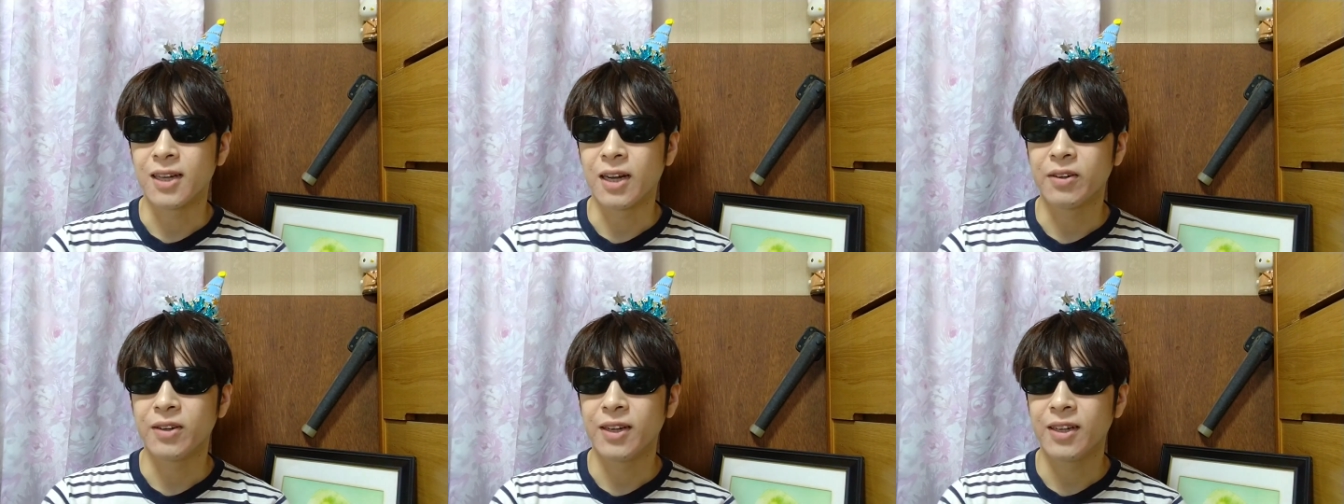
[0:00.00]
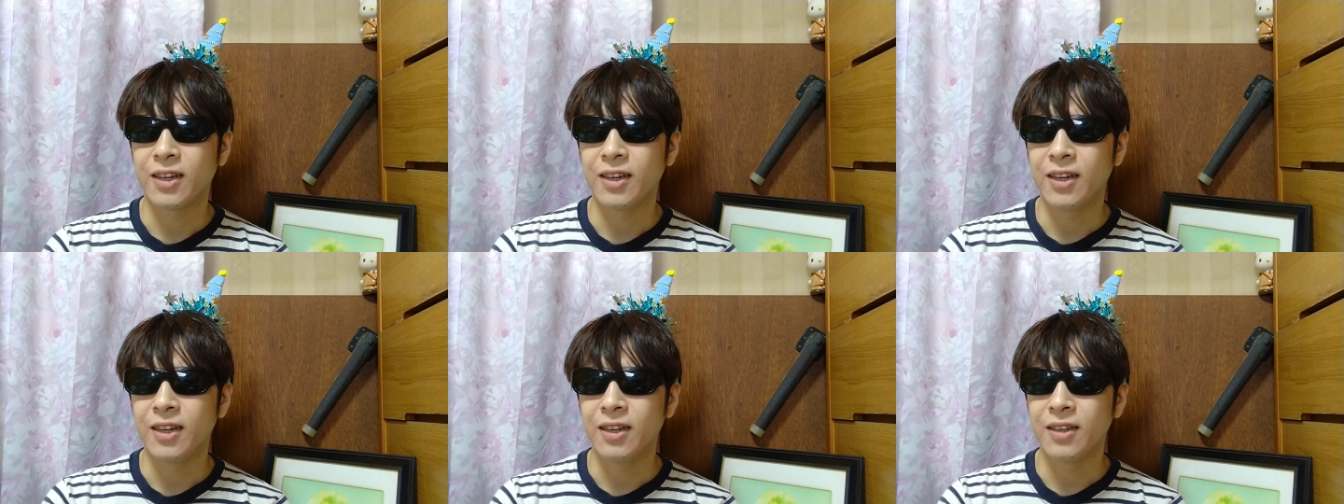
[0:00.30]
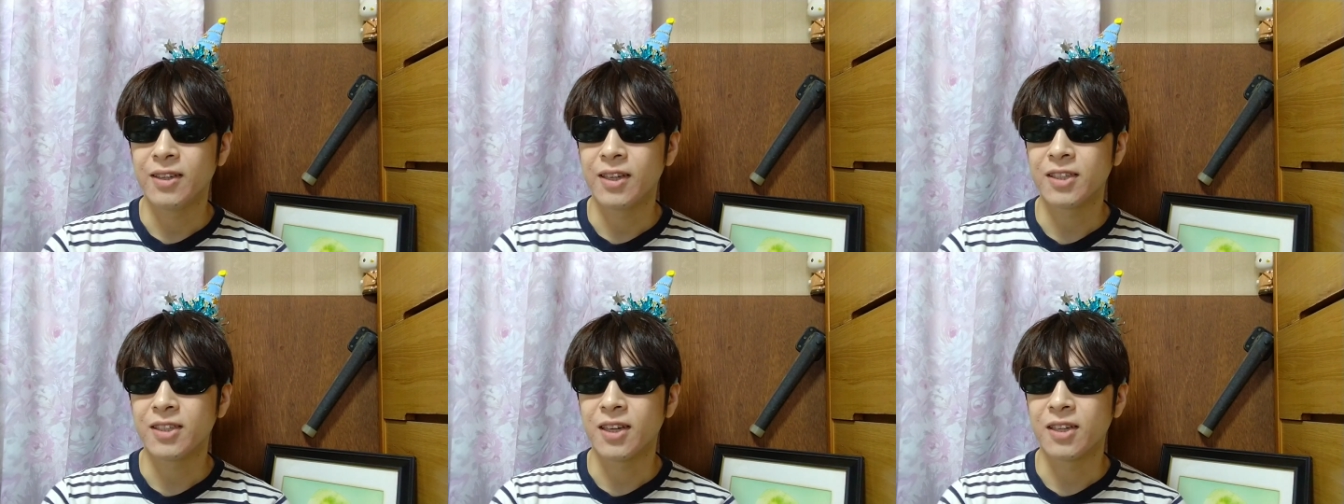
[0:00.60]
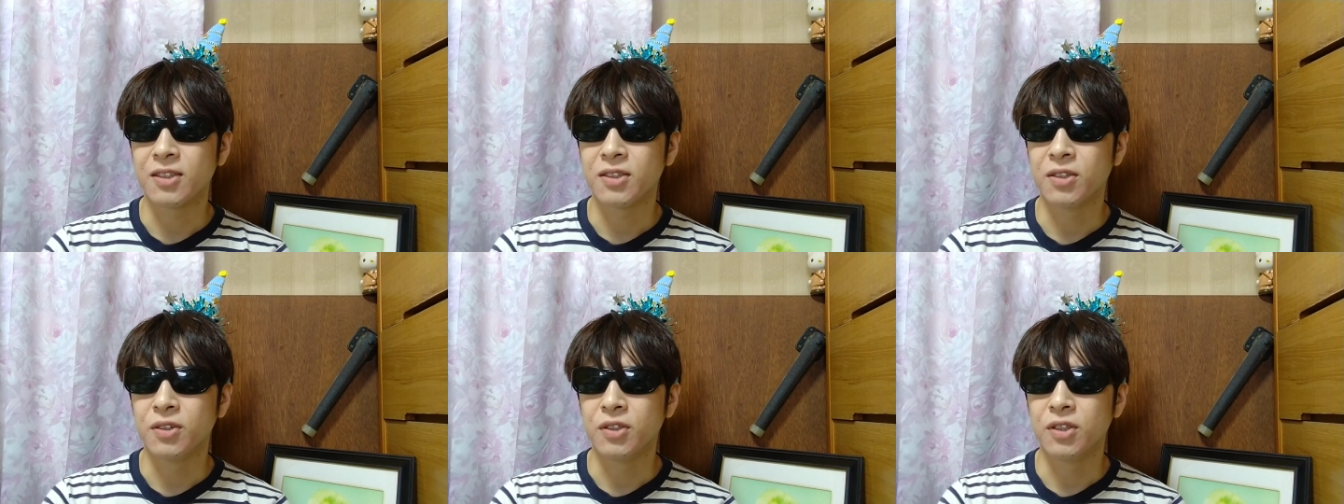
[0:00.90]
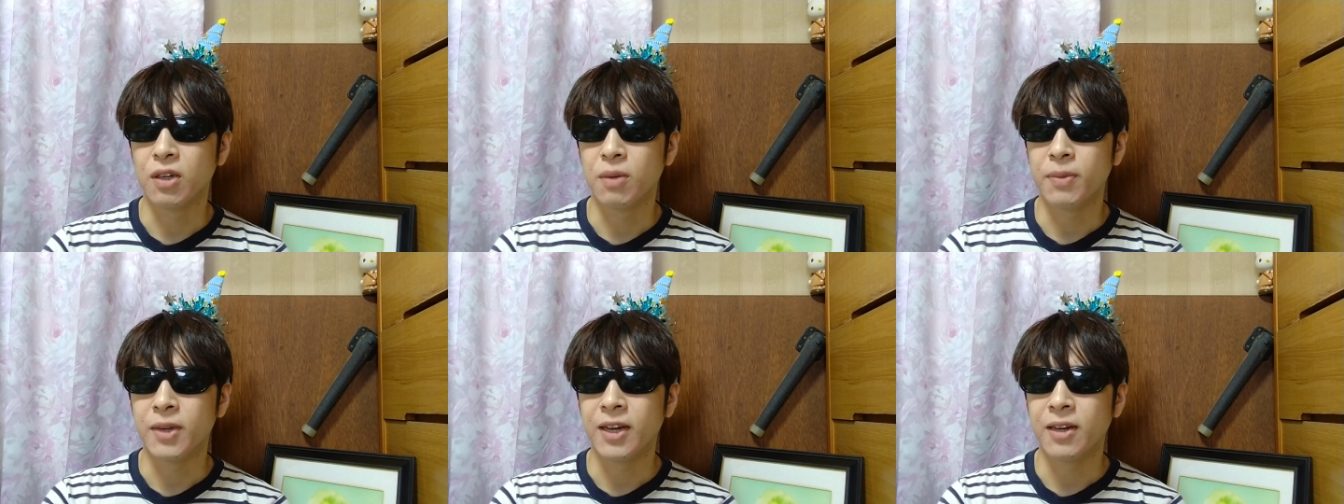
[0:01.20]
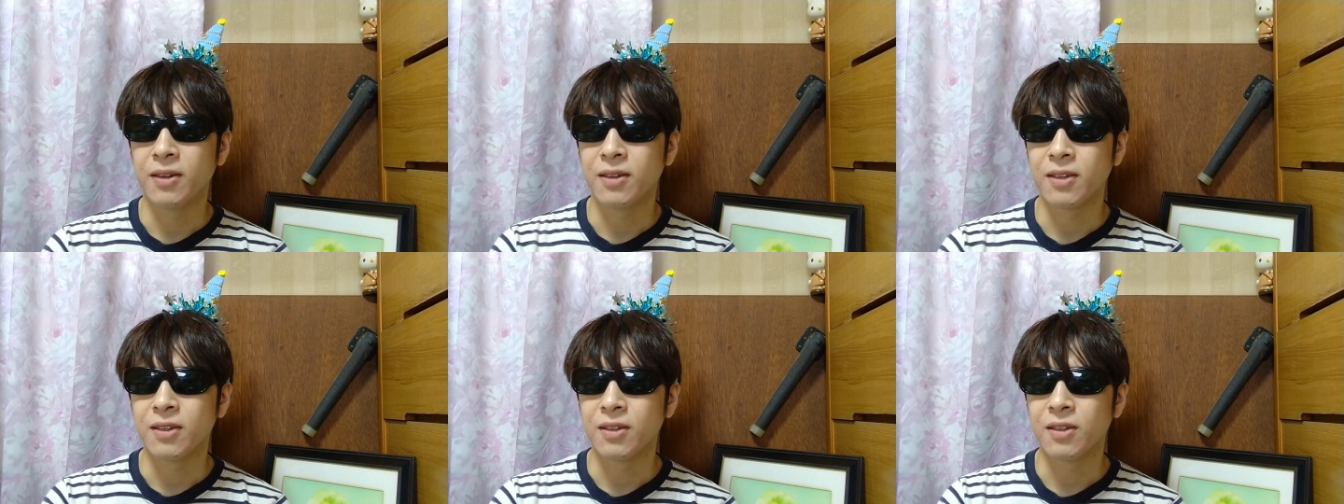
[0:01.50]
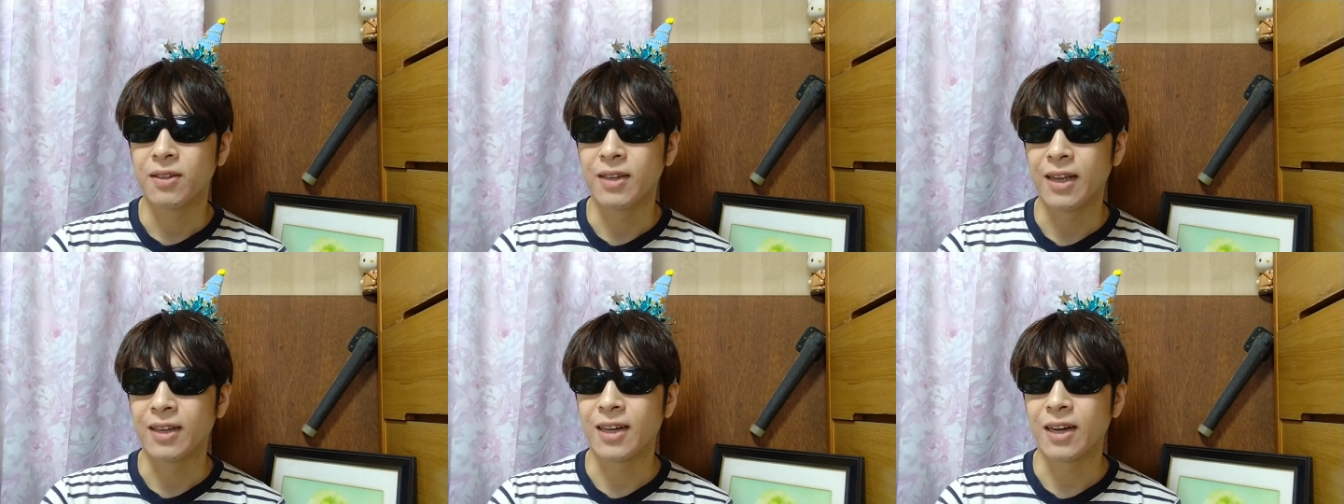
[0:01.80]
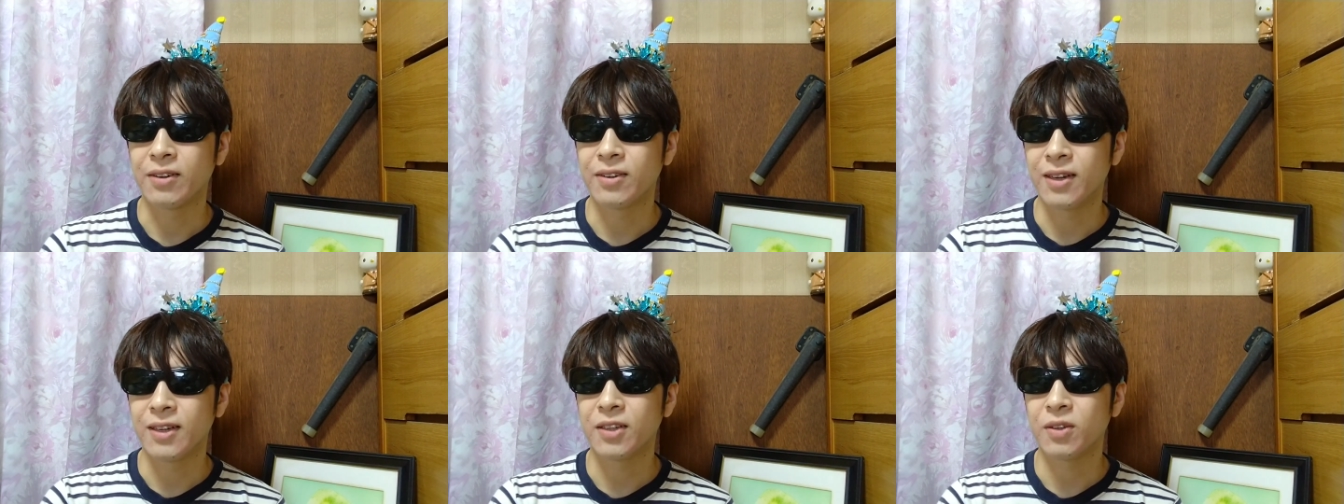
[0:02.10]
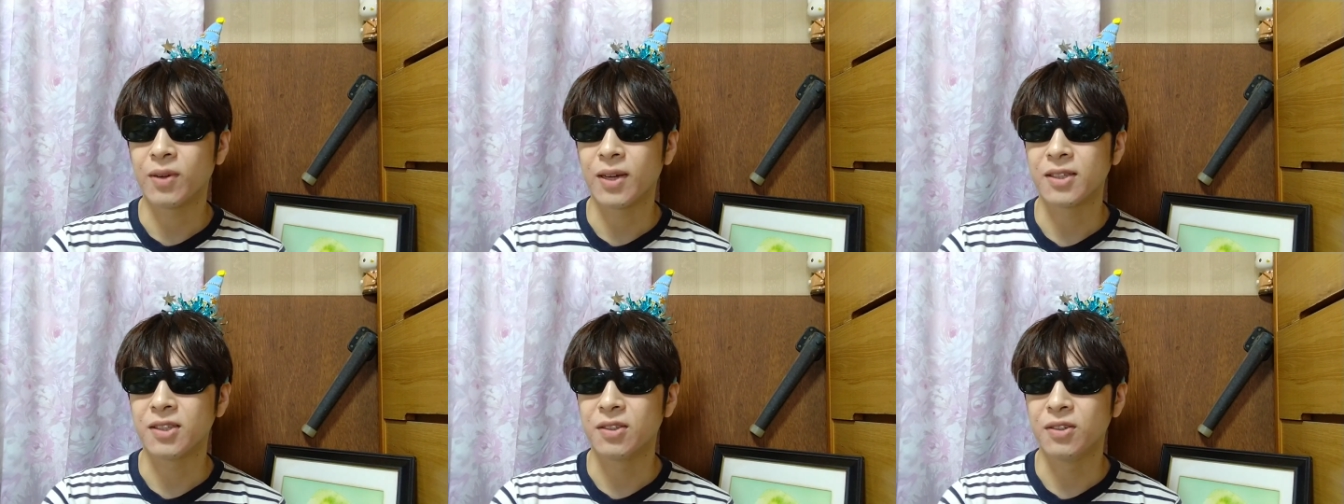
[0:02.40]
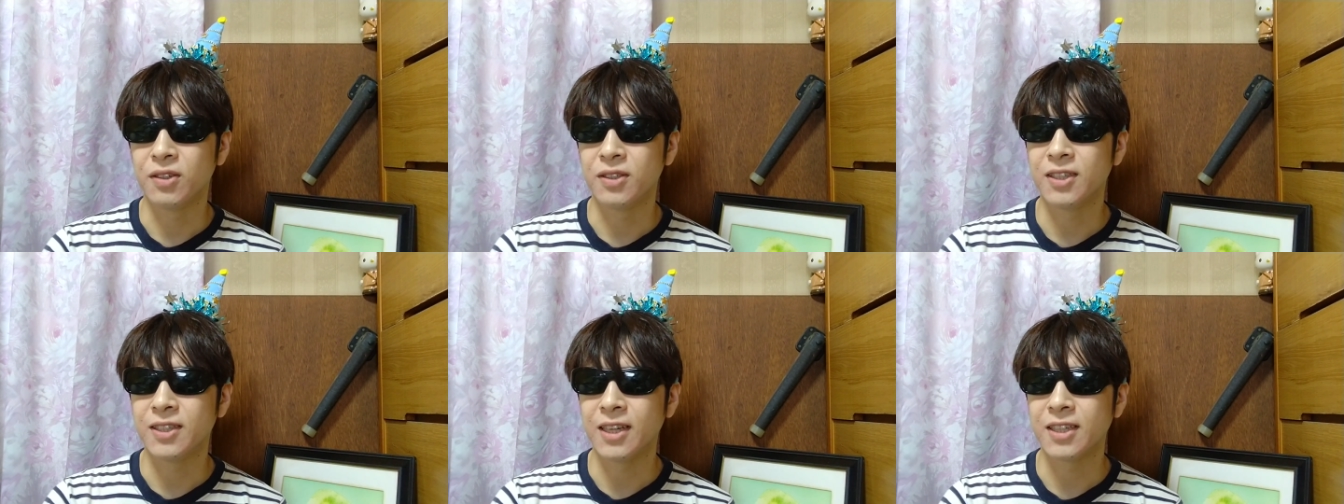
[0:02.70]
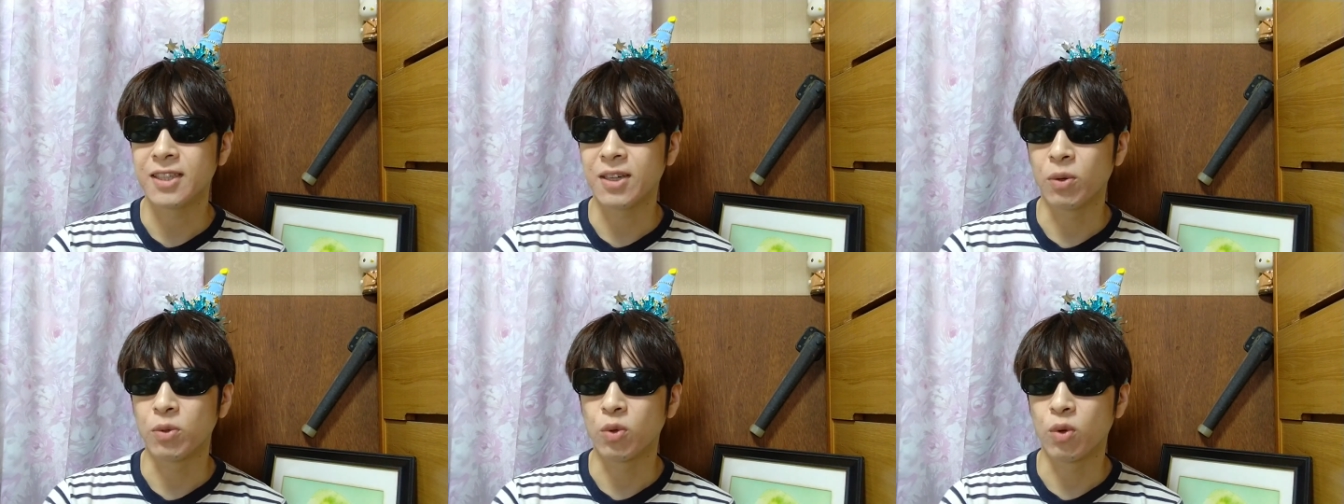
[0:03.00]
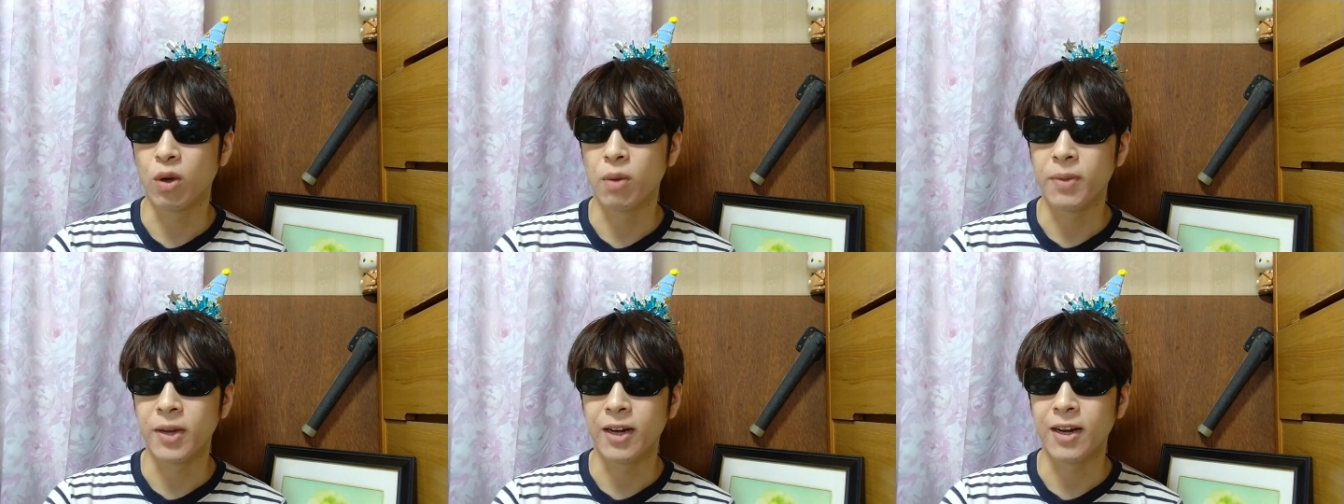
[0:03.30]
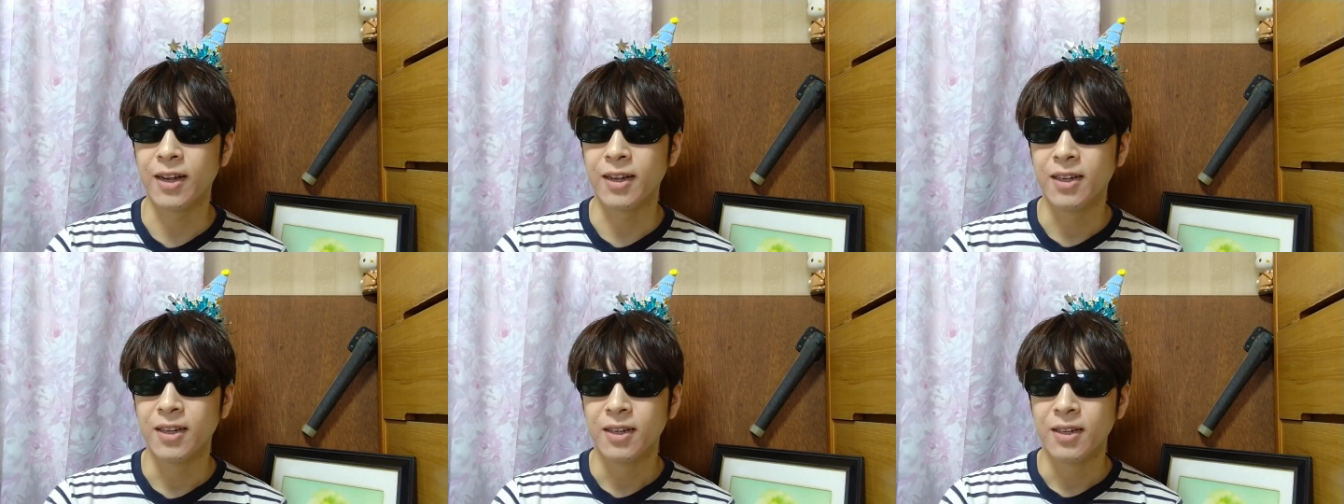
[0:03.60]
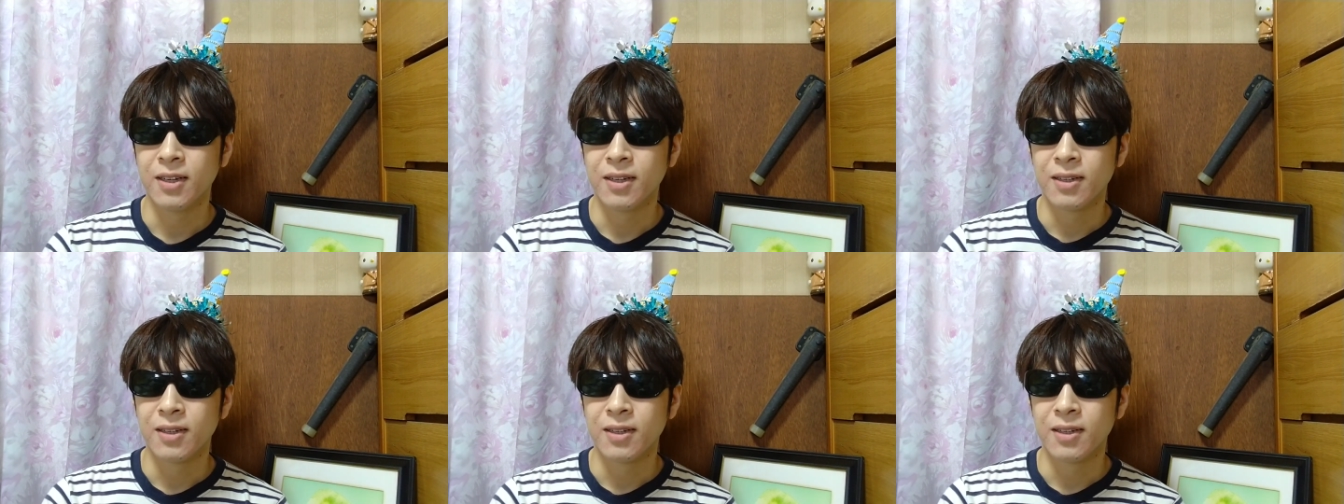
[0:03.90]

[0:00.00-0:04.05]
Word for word: 学歴でしか数字を見る、ね、学歴とか数字でしか男を見れない、